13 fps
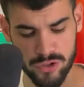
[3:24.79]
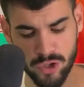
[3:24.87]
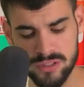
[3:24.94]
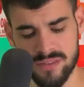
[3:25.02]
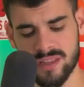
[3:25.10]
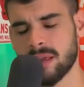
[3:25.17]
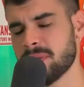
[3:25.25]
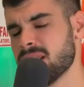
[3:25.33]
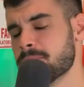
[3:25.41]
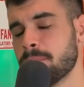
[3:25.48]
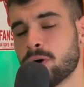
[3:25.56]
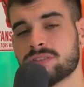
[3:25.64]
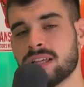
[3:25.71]
Noticia también
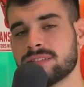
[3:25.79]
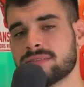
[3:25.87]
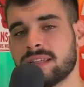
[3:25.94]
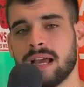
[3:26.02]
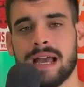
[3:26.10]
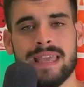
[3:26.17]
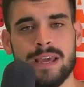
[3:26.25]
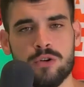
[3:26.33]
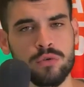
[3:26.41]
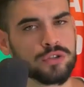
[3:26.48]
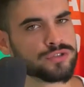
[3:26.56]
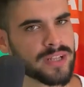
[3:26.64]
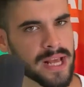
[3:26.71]
importante, ayer
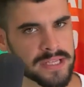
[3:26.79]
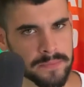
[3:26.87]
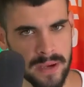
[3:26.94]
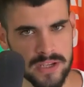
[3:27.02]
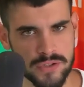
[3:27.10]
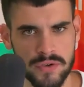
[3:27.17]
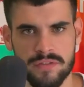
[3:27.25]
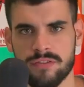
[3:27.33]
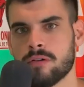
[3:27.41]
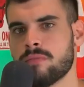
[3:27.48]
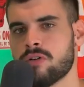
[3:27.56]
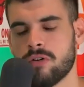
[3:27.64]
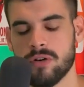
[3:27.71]
hubo un traspaso
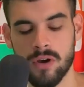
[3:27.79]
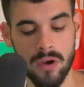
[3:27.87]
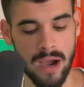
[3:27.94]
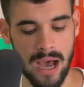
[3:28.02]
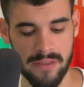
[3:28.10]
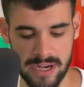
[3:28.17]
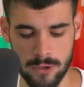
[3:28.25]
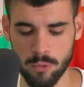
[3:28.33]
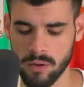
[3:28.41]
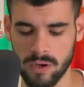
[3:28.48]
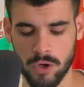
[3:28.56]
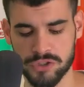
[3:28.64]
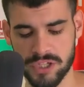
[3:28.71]
informado Adrián
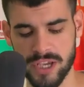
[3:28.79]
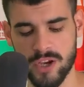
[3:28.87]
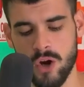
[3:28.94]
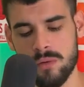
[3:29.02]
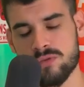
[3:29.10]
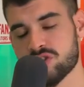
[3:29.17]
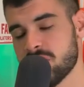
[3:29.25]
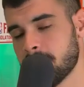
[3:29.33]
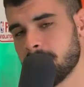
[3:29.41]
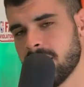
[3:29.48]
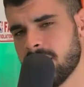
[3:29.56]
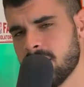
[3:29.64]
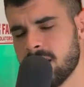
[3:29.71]
Wojanowski, como
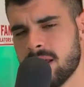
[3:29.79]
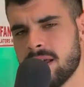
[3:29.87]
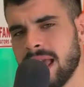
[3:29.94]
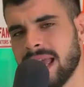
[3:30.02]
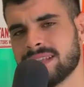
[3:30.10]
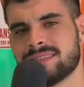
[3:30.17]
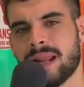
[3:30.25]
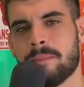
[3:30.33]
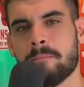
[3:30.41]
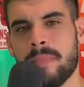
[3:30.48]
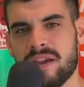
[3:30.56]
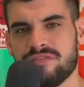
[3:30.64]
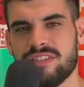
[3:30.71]
siempre, entre
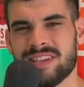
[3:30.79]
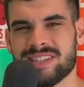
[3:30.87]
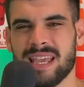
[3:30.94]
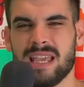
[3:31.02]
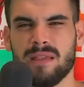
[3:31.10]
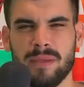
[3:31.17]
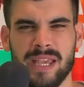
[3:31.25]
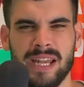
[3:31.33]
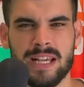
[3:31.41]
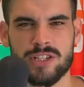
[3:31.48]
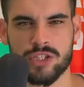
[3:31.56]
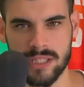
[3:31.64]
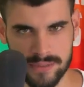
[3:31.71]
Memphis y
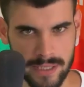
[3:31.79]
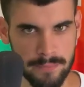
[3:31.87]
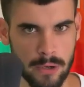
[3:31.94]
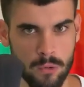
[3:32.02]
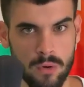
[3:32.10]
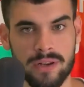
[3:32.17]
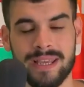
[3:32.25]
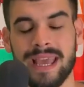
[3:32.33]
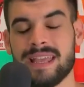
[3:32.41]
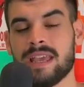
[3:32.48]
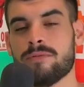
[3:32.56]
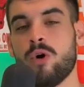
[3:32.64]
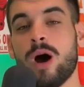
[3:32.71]
Minnesota Timberwolves,
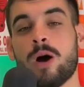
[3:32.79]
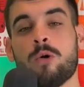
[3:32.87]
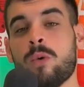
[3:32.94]
que llevó a